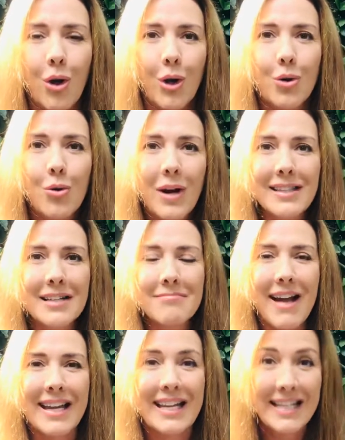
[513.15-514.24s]
Nunca se
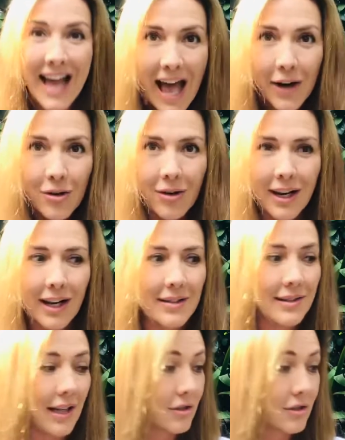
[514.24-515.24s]
imaginaron que las,